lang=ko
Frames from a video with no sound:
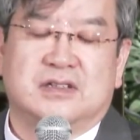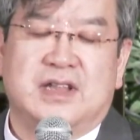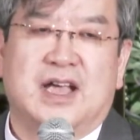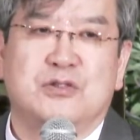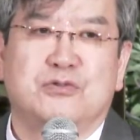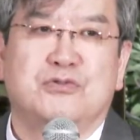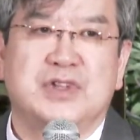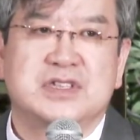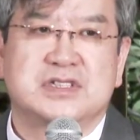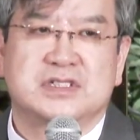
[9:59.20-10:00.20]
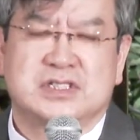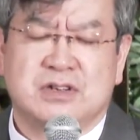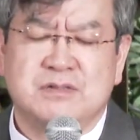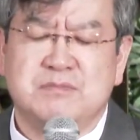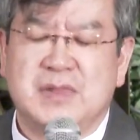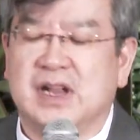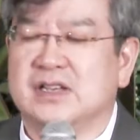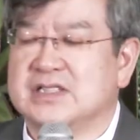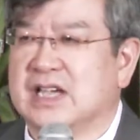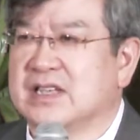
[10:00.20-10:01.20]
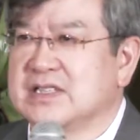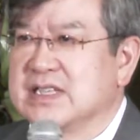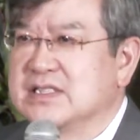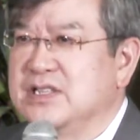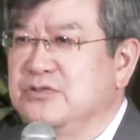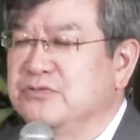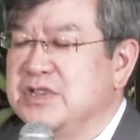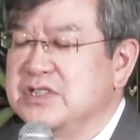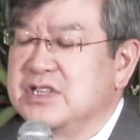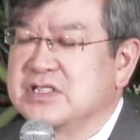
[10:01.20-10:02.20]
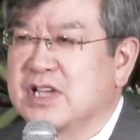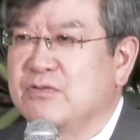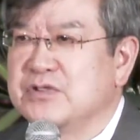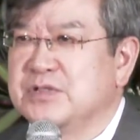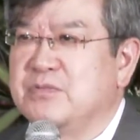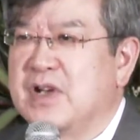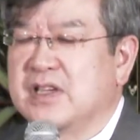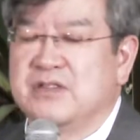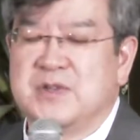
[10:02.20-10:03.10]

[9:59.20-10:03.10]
내가 누구인지를 정말 자기 자신이 누구인지를 찾고 싶어 하기